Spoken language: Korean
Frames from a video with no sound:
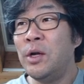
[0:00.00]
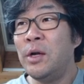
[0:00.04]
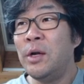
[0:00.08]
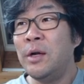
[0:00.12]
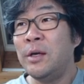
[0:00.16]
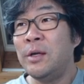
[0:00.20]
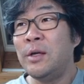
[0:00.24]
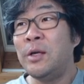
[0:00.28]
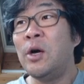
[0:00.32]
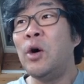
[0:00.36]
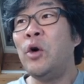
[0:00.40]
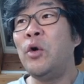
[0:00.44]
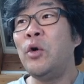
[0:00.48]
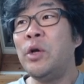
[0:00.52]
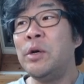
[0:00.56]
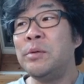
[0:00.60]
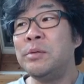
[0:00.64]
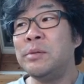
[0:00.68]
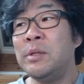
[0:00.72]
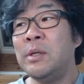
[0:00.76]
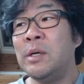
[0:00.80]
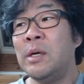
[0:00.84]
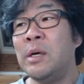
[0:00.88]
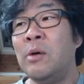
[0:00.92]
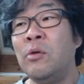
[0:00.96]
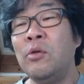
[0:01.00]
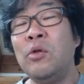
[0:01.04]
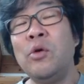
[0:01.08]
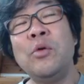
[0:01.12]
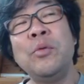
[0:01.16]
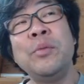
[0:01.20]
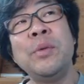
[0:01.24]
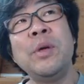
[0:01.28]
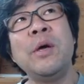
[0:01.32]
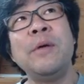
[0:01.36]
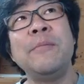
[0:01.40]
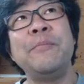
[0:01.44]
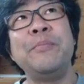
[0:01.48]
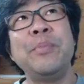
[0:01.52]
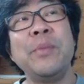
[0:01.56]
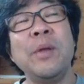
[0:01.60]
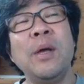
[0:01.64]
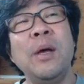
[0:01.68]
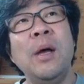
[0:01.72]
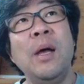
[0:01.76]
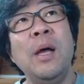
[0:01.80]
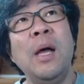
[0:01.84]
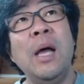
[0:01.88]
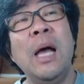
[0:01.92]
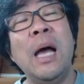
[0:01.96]
겨울이 없습니다. 어떻게 보면
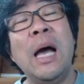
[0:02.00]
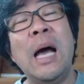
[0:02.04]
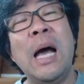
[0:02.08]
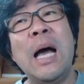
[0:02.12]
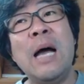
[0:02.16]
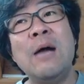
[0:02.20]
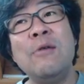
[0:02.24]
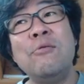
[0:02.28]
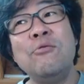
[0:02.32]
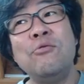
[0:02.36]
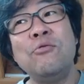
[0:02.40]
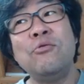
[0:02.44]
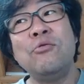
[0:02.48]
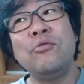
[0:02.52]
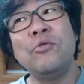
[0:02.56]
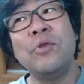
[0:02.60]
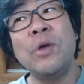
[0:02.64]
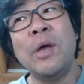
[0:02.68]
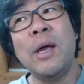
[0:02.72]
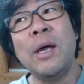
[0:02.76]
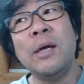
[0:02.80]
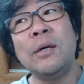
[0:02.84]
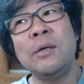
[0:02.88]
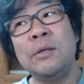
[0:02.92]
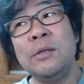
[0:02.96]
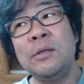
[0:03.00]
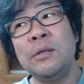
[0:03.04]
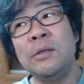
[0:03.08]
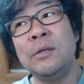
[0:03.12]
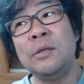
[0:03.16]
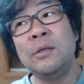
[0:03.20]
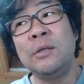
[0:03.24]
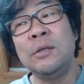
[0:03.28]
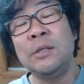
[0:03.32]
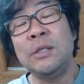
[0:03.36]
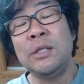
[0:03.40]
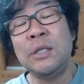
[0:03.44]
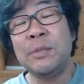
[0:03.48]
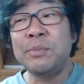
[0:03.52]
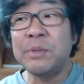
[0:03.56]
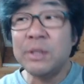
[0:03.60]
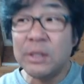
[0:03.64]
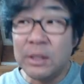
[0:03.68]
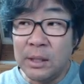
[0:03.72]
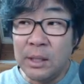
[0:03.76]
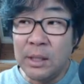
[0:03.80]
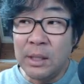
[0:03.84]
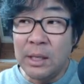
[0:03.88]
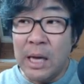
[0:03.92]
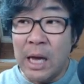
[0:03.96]
한국의 그
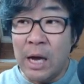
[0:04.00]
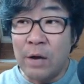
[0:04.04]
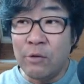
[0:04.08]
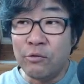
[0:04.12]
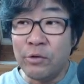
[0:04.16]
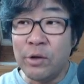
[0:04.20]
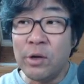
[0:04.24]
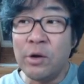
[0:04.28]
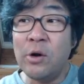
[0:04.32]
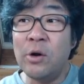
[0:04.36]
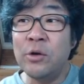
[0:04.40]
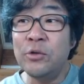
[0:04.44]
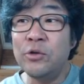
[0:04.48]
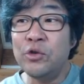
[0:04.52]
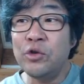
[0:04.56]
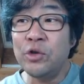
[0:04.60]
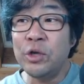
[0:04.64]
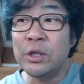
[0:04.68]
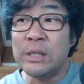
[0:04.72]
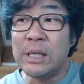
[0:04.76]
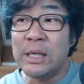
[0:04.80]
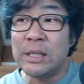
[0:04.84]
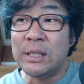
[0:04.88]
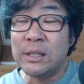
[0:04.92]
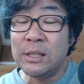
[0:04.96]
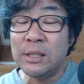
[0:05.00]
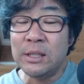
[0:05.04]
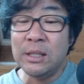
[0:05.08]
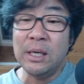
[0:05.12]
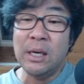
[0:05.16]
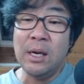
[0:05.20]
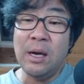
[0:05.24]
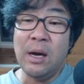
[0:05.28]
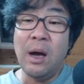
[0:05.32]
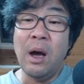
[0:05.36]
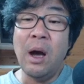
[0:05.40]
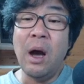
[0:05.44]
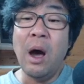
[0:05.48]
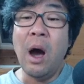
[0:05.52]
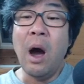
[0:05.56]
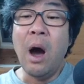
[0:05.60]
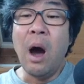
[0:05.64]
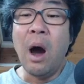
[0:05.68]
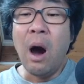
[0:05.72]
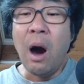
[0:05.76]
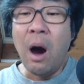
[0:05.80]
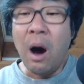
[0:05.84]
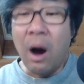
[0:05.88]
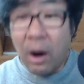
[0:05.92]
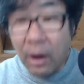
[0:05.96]
집짓기, 한국의 건축이 사실은
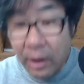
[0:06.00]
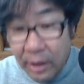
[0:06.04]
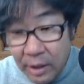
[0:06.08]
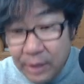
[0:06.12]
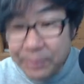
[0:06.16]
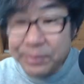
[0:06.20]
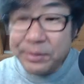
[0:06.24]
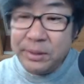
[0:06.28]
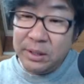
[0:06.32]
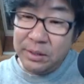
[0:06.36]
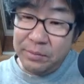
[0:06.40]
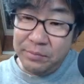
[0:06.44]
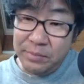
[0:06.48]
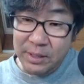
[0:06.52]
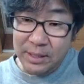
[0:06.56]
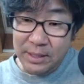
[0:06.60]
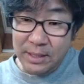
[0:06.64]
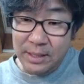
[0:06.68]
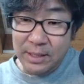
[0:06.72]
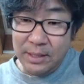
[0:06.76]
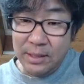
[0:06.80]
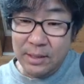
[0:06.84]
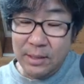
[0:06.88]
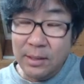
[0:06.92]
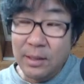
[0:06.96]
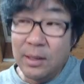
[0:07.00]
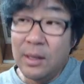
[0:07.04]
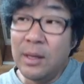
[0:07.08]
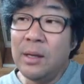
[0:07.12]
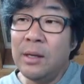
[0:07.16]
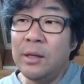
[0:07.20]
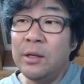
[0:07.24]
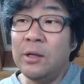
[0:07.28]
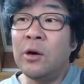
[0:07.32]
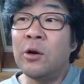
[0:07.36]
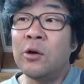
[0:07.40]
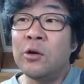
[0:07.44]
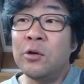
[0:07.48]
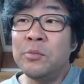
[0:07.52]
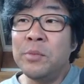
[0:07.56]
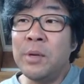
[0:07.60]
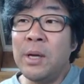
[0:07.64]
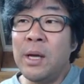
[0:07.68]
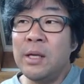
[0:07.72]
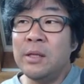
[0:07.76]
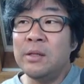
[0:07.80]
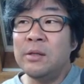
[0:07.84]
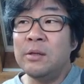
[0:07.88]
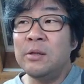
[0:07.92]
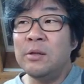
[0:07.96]
어렵습니다.
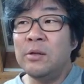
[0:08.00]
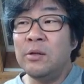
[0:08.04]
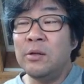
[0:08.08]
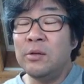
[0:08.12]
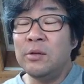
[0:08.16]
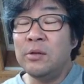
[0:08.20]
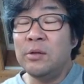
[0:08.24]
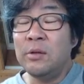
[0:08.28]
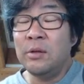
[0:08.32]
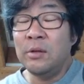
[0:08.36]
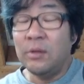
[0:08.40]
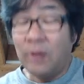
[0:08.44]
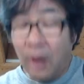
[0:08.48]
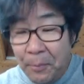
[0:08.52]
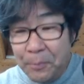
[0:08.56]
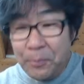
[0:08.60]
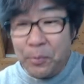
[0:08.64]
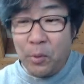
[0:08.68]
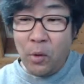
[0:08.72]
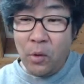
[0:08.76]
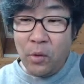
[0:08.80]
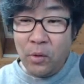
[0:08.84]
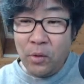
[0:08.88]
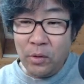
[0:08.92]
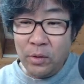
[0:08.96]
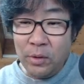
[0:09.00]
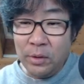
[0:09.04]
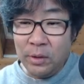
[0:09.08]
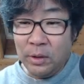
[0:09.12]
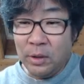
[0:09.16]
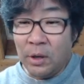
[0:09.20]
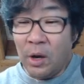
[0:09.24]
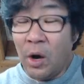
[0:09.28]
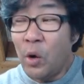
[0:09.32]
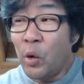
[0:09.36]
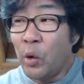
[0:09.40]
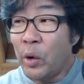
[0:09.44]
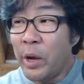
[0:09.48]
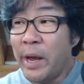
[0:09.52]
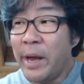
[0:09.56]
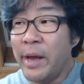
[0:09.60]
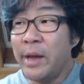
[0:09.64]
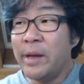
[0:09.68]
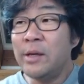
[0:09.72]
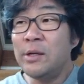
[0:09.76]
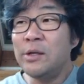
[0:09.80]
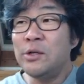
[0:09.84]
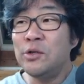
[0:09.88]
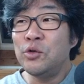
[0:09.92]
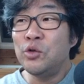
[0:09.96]
여름에 덥고 겨울에
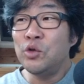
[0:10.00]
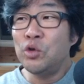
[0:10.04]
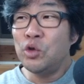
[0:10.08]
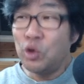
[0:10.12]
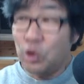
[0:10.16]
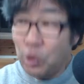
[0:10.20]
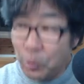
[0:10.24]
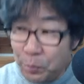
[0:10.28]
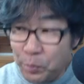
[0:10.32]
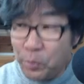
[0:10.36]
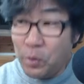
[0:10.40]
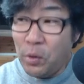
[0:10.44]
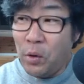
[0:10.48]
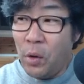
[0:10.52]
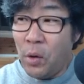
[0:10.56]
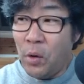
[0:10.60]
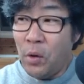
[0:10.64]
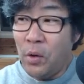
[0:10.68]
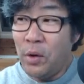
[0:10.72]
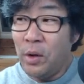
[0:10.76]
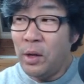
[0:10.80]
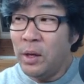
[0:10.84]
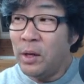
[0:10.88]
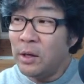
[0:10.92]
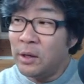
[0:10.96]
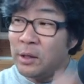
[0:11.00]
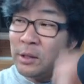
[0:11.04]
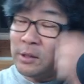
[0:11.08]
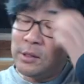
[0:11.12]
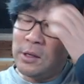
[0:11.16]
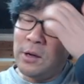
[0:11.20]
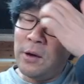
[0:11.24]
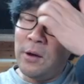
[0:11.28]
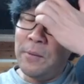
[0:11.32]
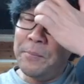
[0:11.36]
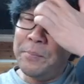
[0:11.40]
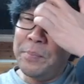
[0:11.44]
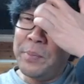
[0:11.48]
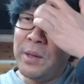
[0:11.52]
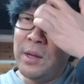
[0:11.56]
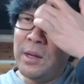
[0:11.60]
춥고, 그래서